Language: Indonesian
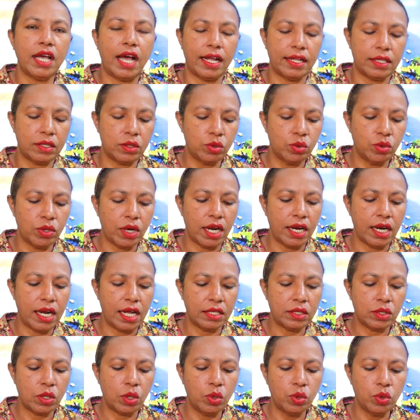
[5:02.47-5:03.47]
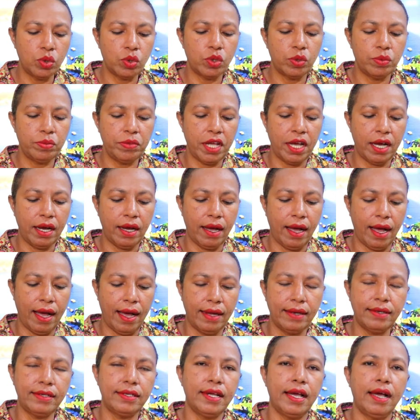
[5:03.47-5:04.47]
aturan atau hukum yang
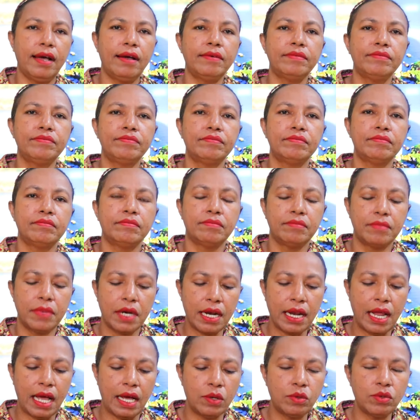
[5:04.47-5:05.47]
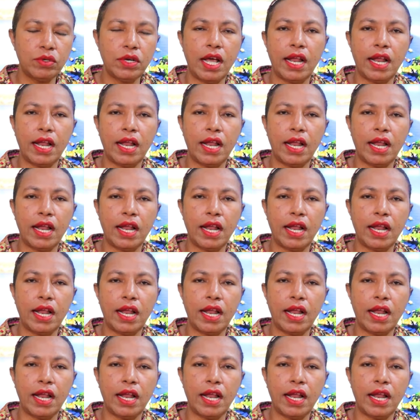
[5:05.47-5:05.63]
ada, berlaku